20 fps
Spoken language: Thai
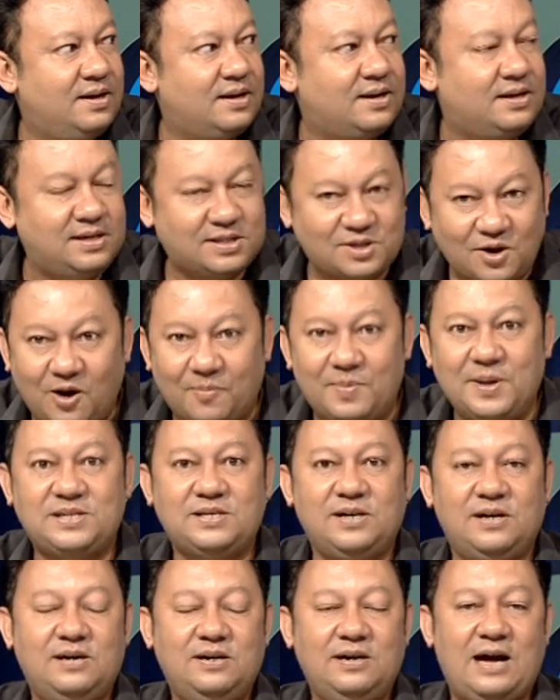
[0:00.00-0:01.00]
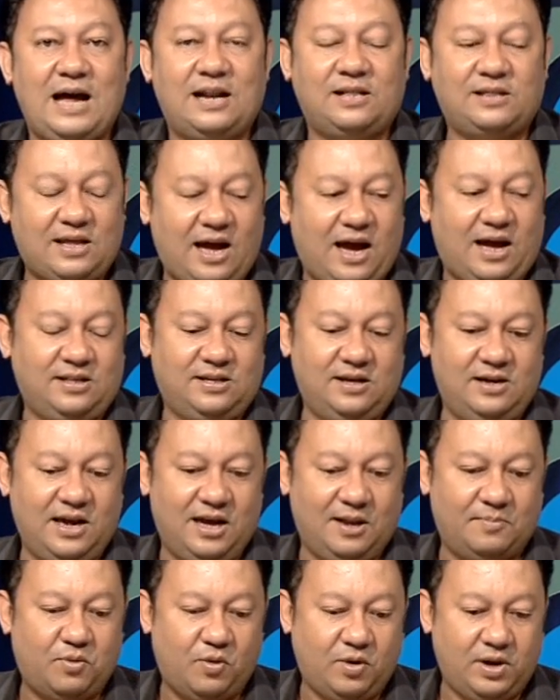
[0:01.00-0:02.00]
คือตอบในเชิงอัตถะเชิงเห
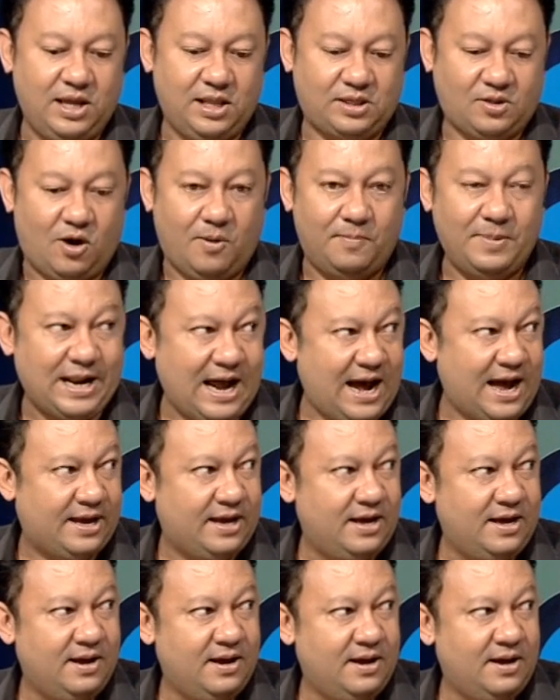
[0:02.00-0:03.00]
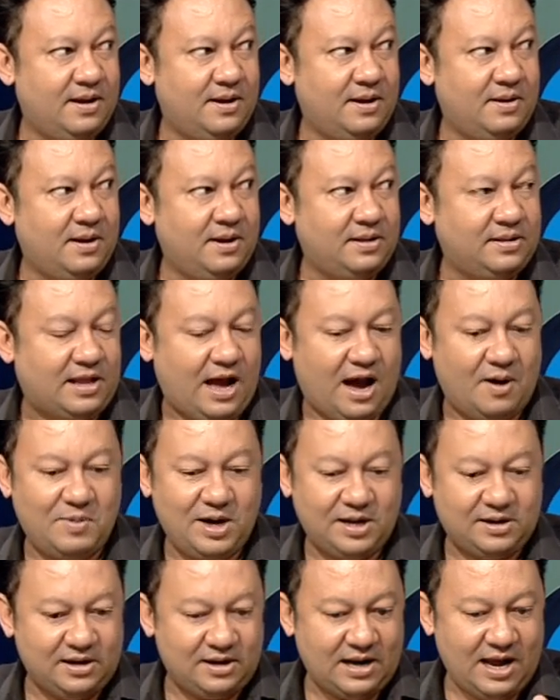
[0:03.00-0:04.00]
ตุผลเนี่ยตอบไม่ได้ ค่ะ ถาม
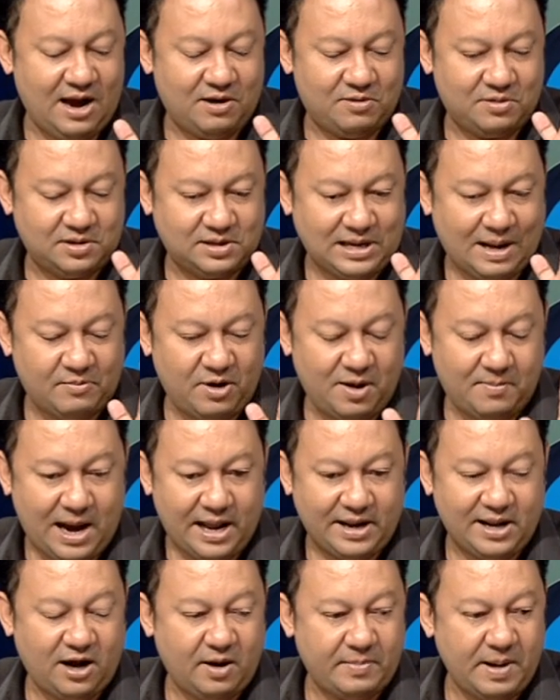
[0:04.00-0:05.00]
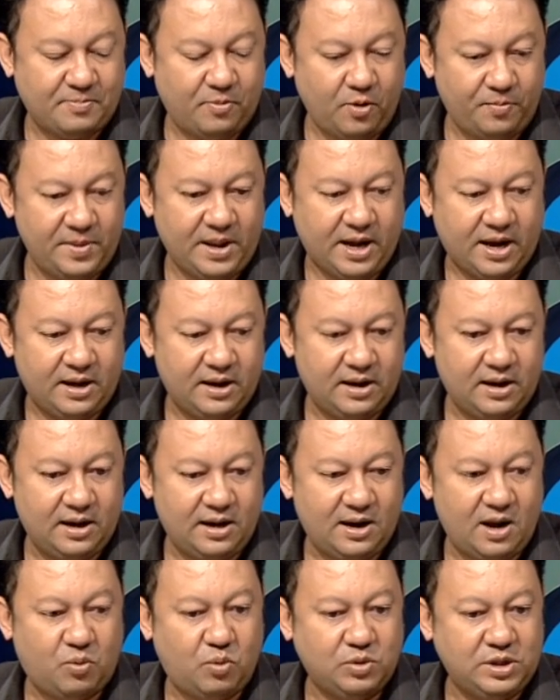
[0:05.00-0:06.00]
ว่า อ้าวสามร้อยบาทถ้าเข้าไปปุ๊บเนี่ย
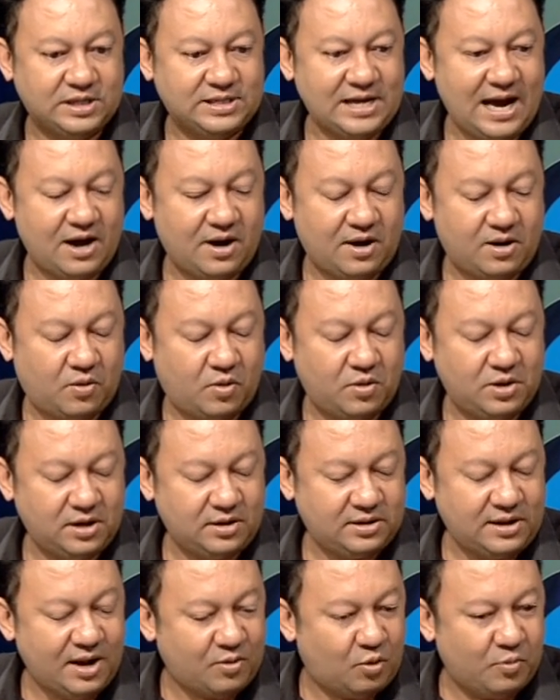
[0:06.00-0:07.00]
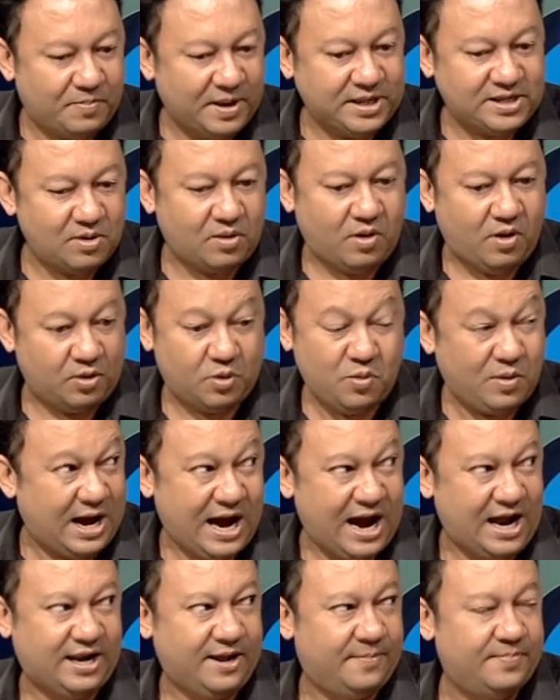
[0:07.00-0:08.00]
แล้วคุณจะจ้างคน ถ้าคุณเป็นเจ้าของโรง
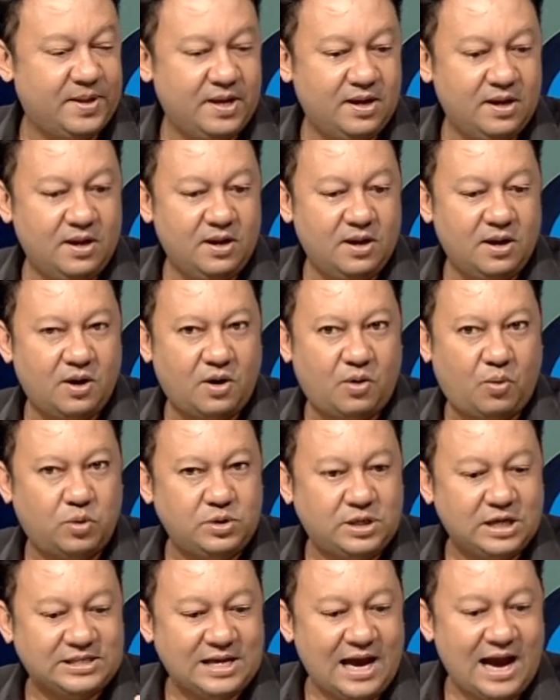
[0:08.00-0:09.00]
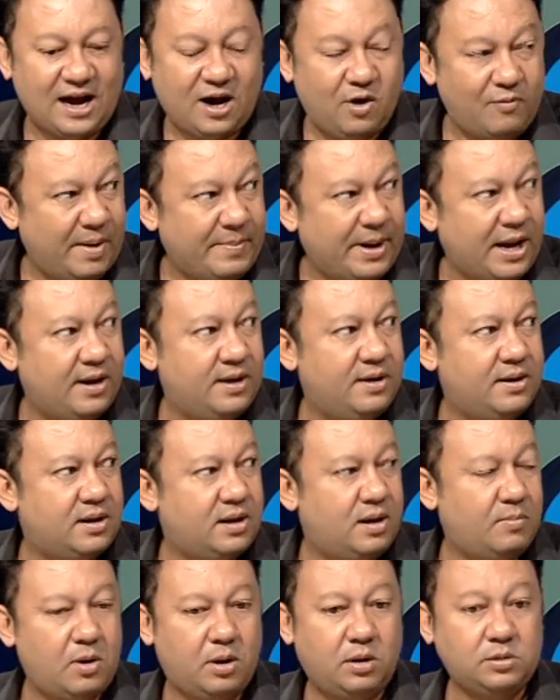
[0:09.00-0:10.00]
งานเนี่ย คุณจะจ้างเขาไว้ไหม
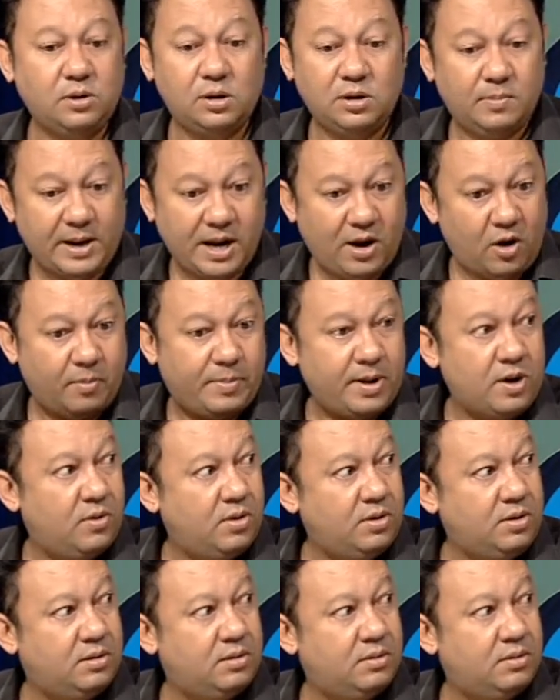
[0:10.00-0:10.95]
เขาบอกก็ต้องระบายออกบางคน